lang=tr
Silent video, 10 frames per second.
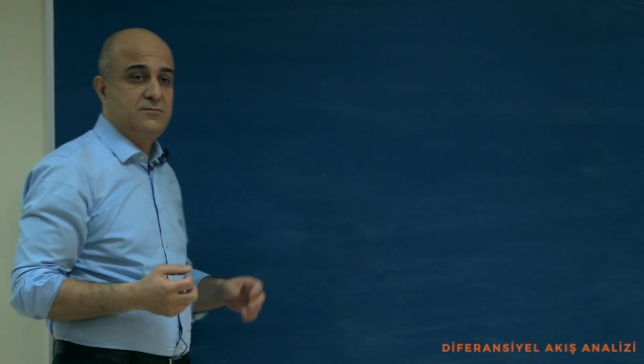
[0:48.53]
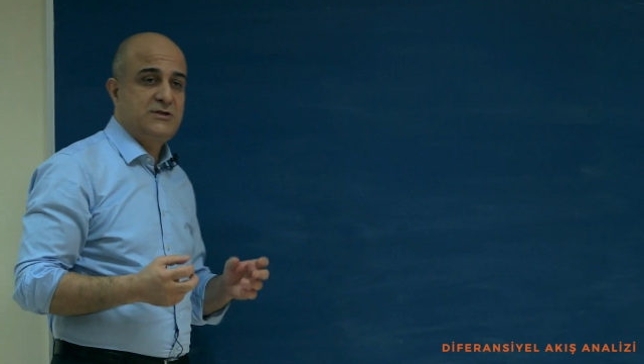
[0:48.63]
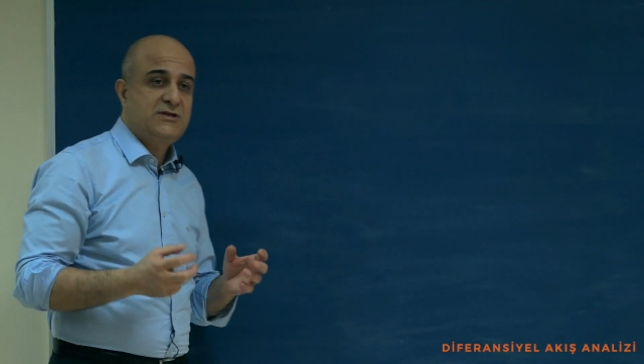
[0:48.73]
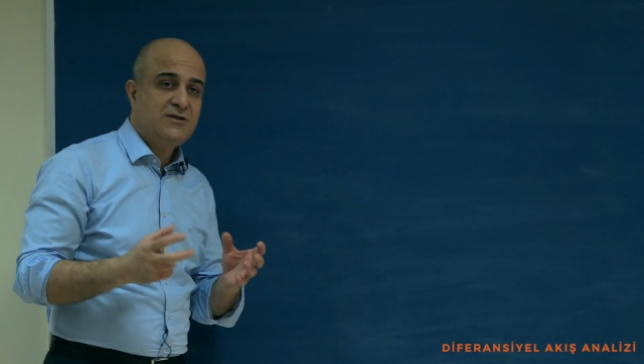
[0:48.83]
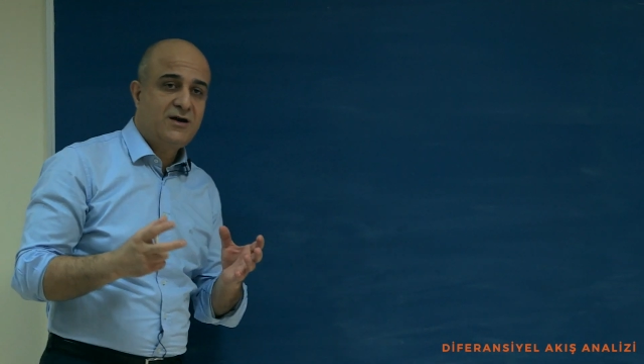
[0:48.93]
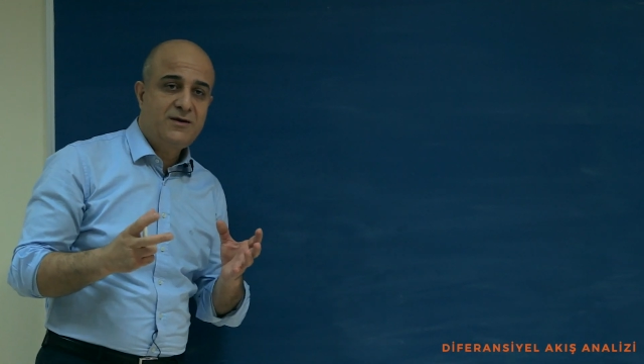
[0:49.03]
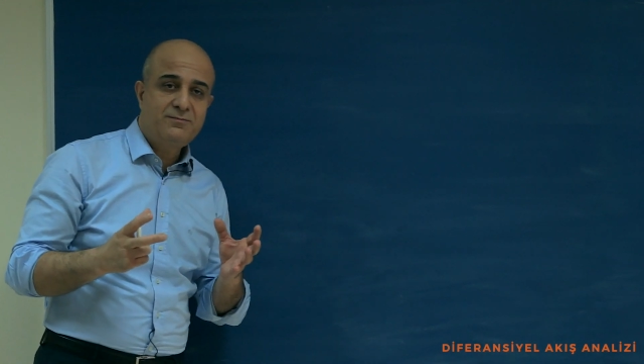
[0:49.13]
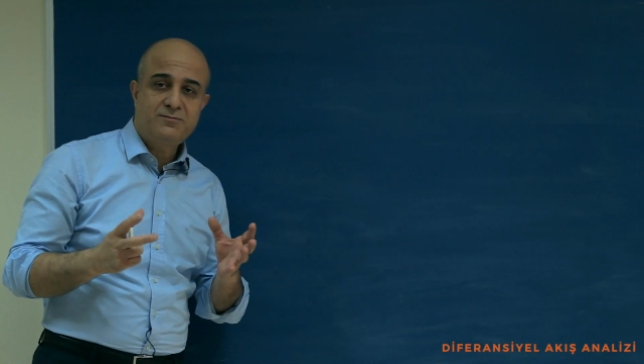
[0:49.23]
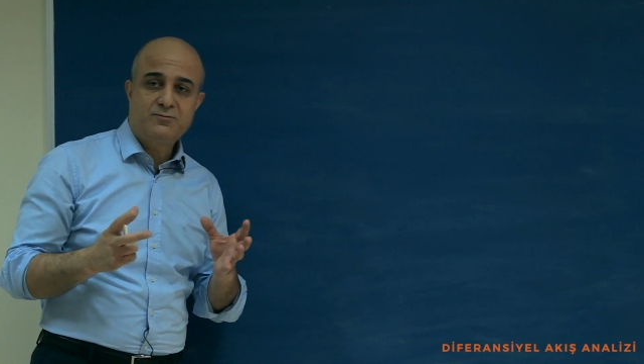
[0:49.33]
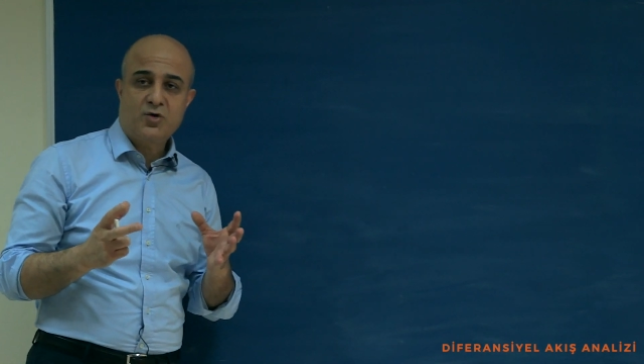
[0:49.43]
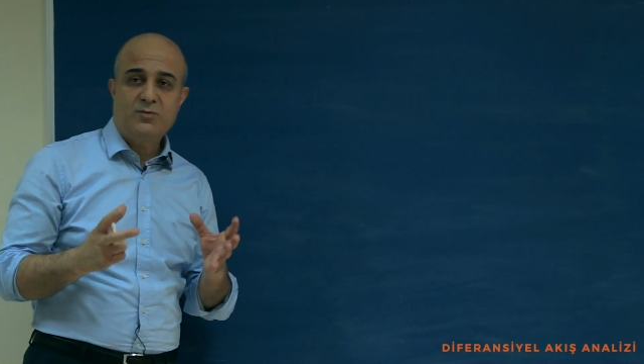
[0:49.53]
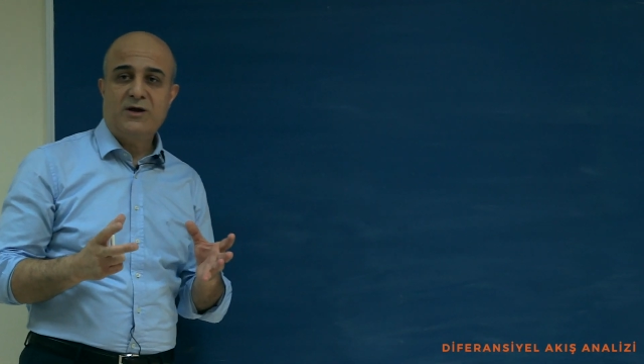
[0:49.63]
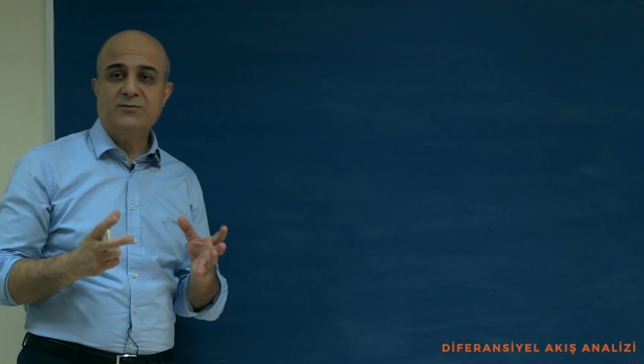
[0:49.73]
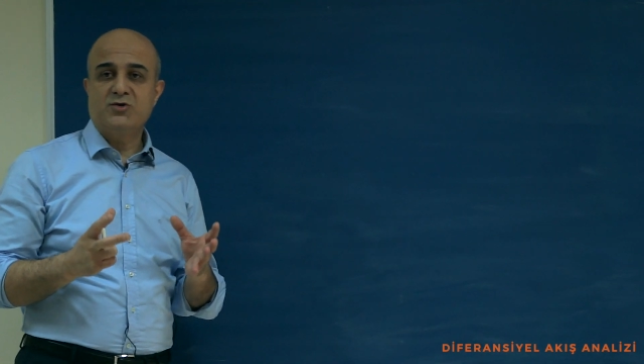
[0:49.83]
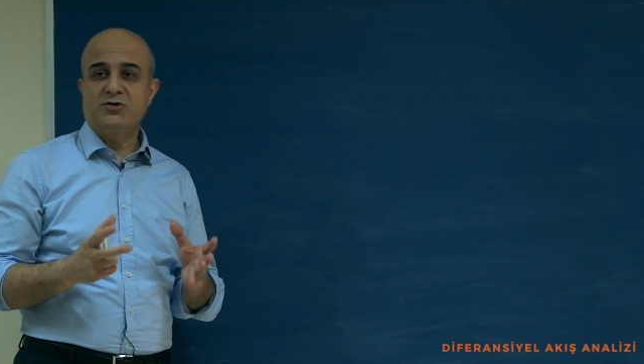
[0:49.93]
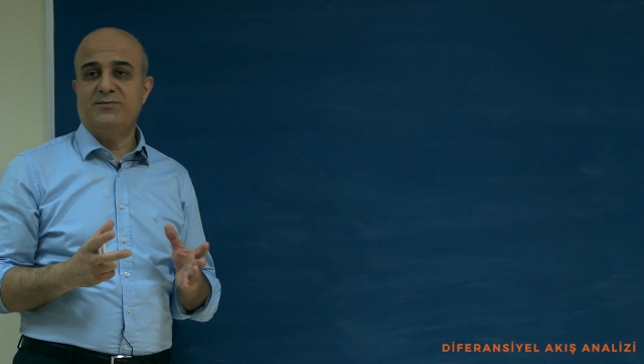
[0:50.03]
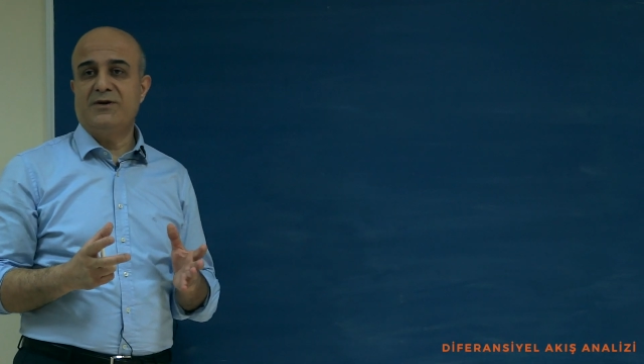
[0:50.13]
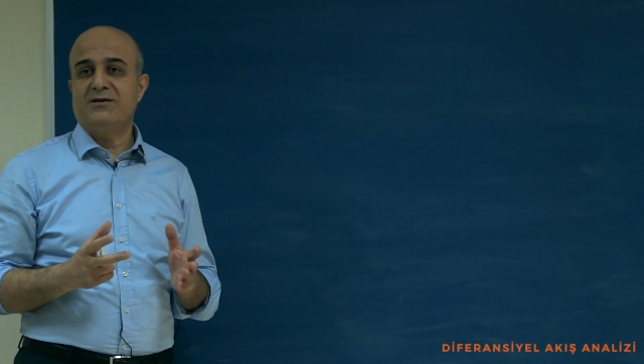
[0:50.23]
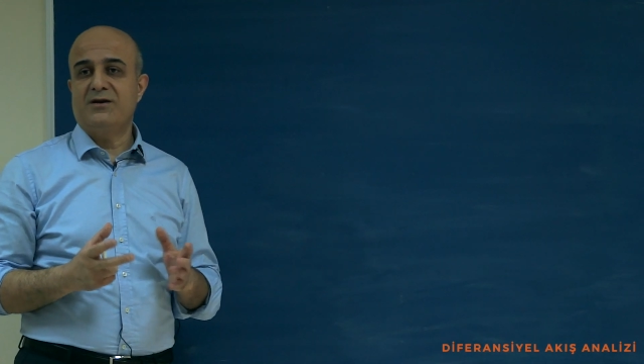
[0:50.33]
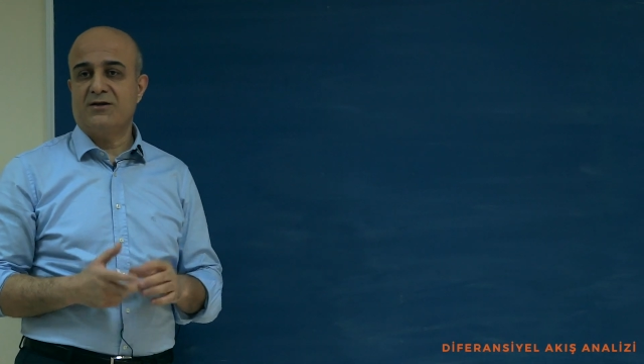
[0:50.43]
iki tane problem
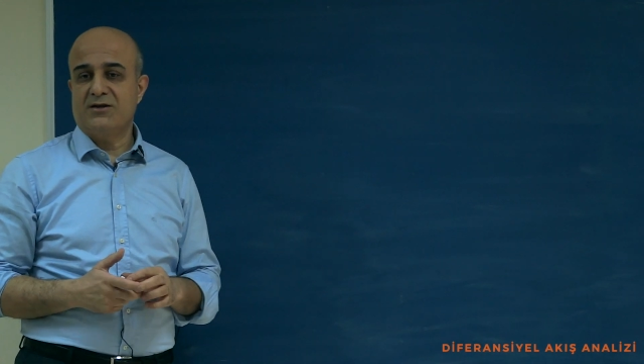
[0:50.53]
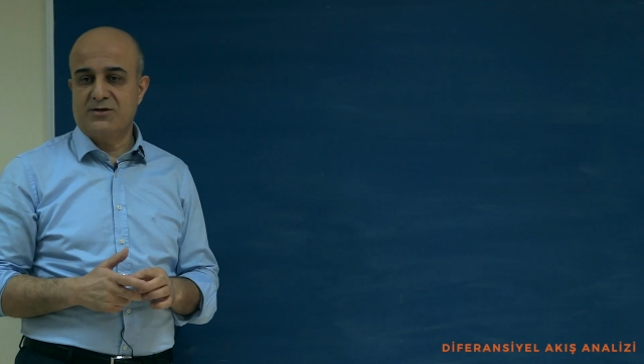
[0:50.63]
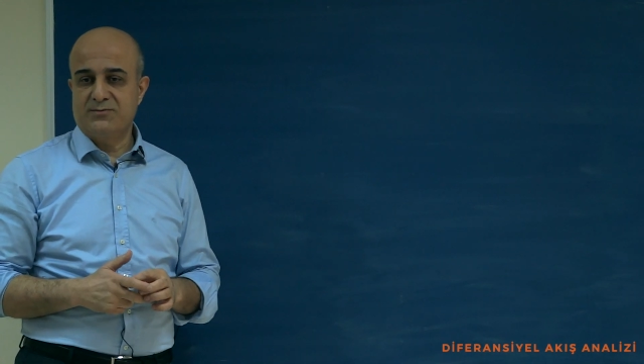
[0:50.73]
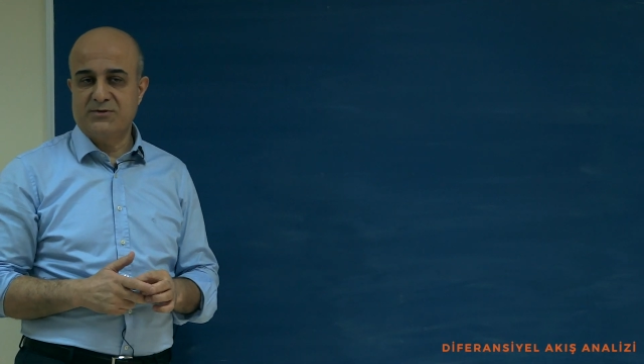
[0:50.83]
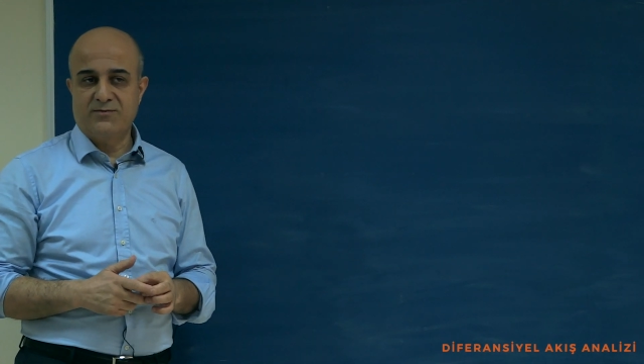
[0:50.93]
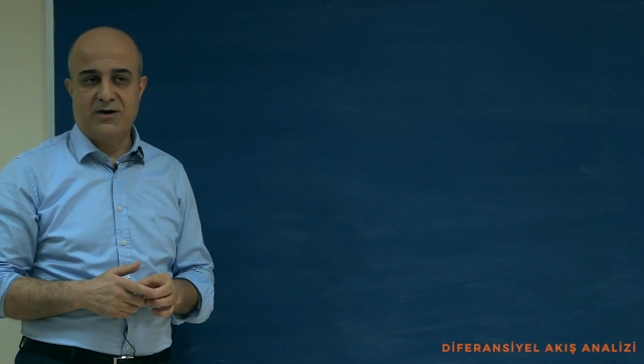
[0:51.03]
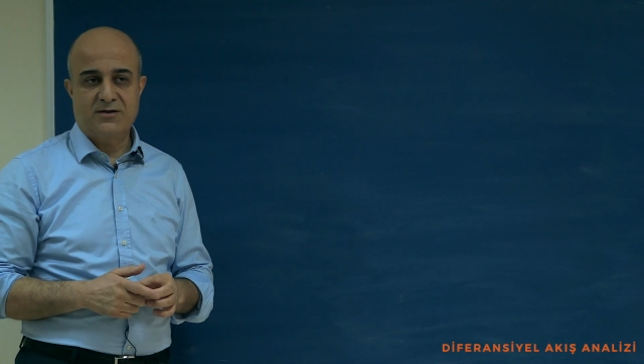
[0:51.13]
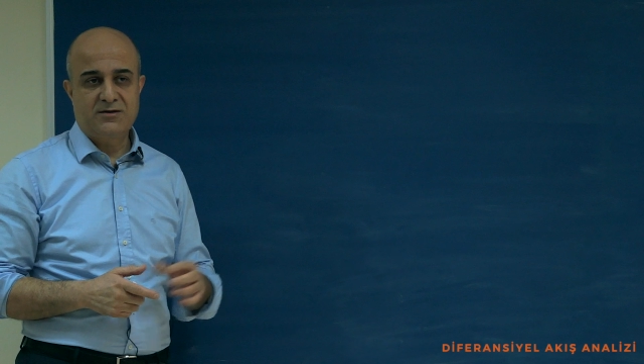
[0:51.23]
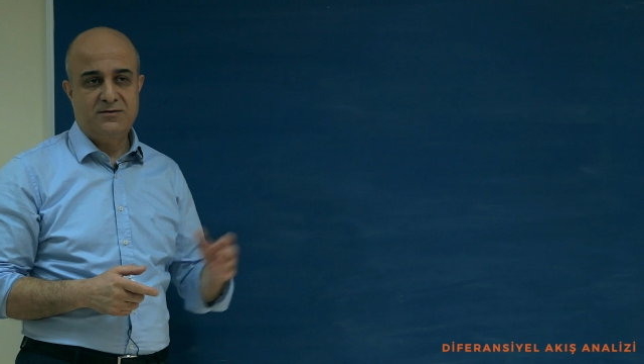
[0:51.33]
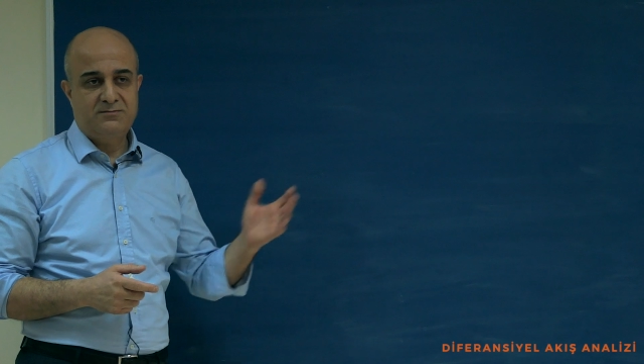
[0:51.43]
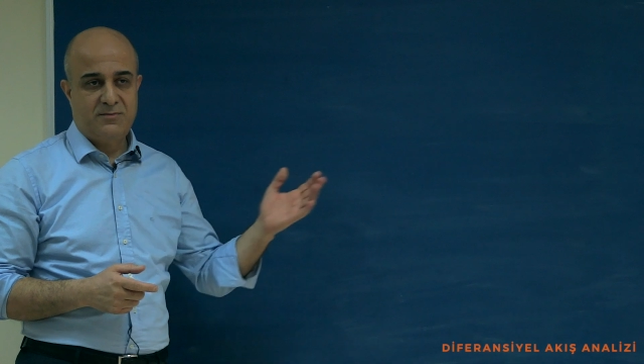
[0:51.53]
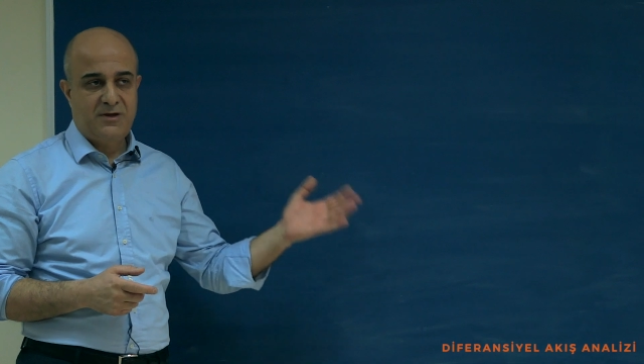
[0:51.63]
çözme yaklaşımımız vardı.